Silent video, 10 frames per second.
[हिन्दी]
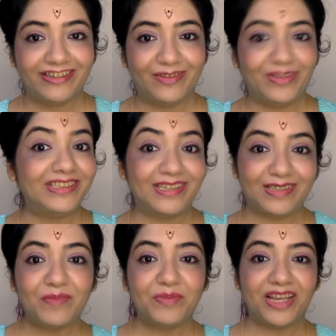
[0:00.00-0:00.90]
कि जैसे
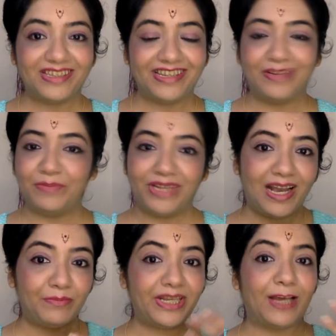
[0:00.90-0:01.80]
हम कहते हैं भले
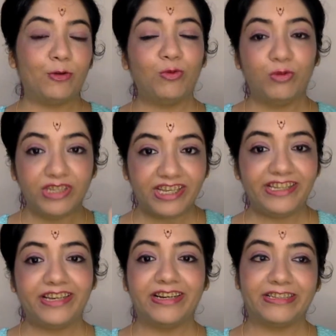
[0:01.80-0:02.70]
आप टैरो उनके
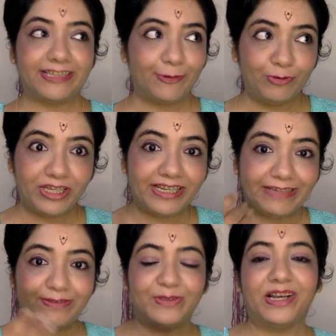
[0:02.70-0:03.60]
लिए करते हैं उनकी
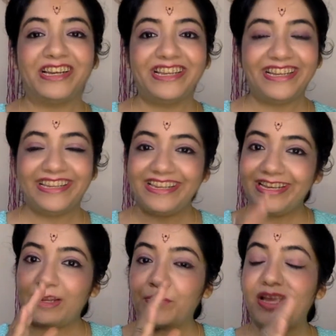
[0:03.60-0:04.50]
लाइफ सुधारने के लिए
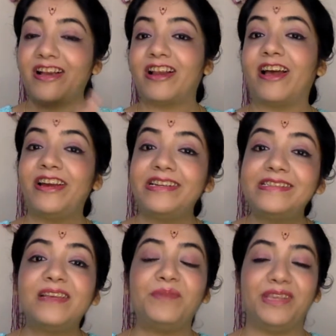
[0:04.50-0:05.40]
लेकिन आपके क्लाइंट
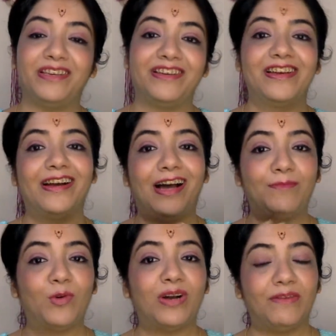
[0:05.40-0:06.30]
से भी
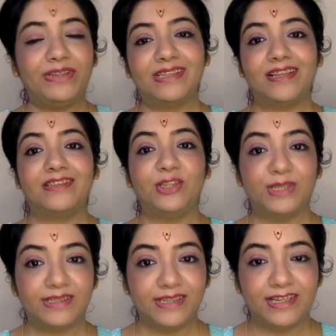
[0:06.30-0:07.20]
आपको काफ़ी ज़्यादा
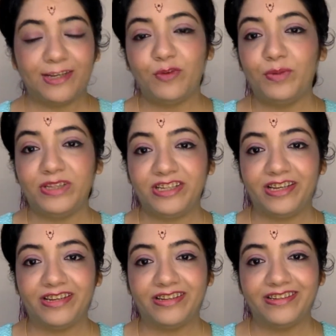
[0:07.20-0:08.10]
चीज़ें सीखने को मिलती
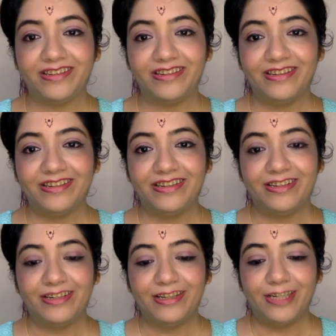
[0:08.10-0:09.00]
है
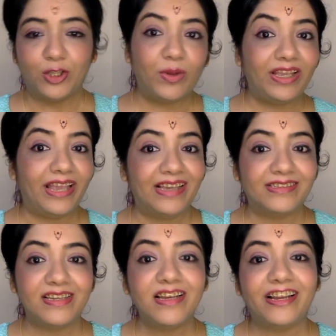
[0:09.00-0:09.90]
तो एक
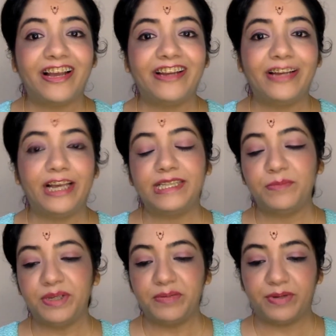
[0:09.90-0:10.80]
ऐसे ही क्लाइंट आए थे
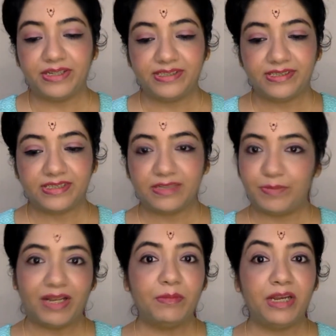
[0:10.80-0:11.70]
मेरे पास
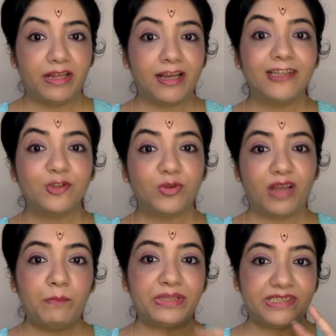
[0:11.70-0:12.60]
मतलब लड़का जो
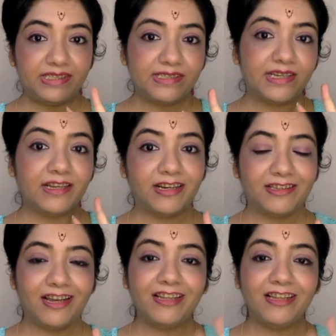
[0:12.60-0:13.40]
था 25 साल का था